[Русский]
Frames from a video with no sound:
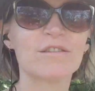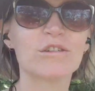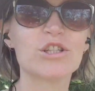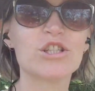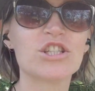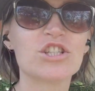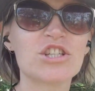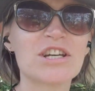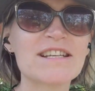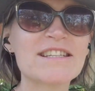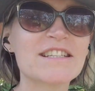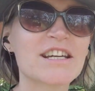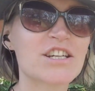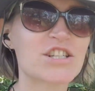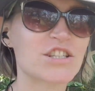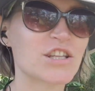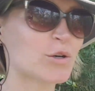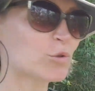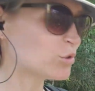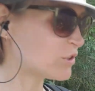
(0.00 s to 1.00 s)
Вот сейчас
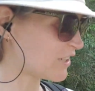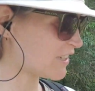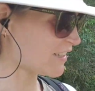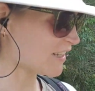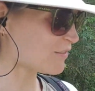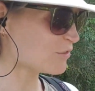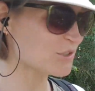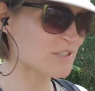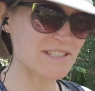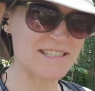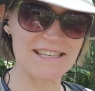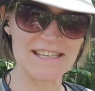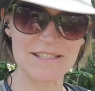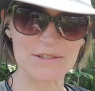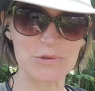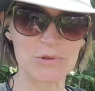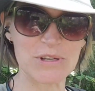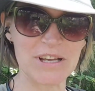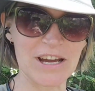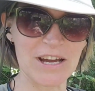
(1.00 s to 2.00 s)
каждое утро я вот
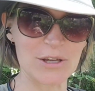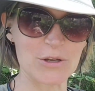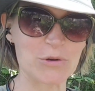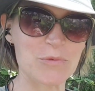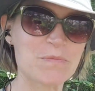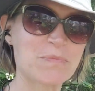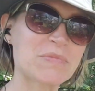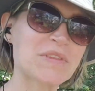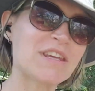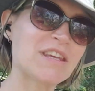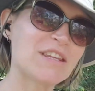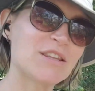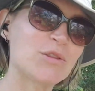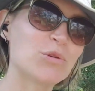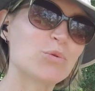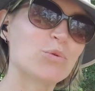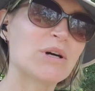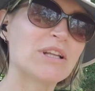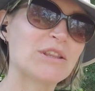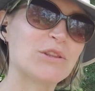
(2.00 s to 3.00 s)
здесь гуляю.
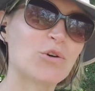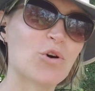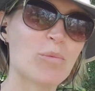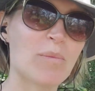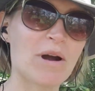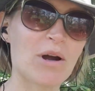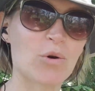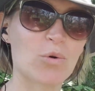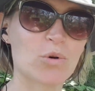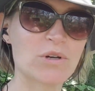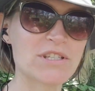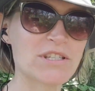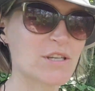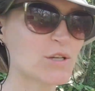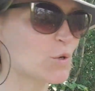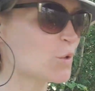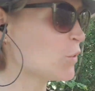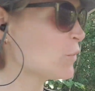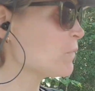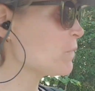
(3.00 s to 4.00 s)
Иду от дома к
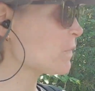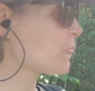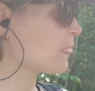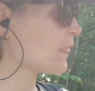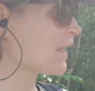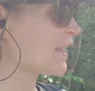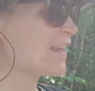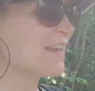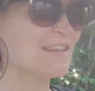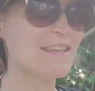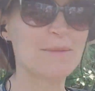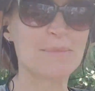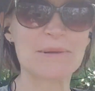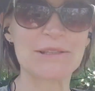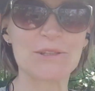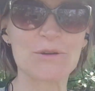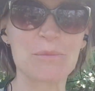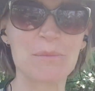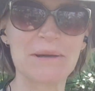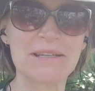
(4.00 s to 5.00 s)
озеру и
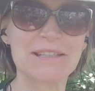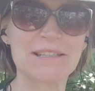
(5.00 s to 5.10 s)
потом по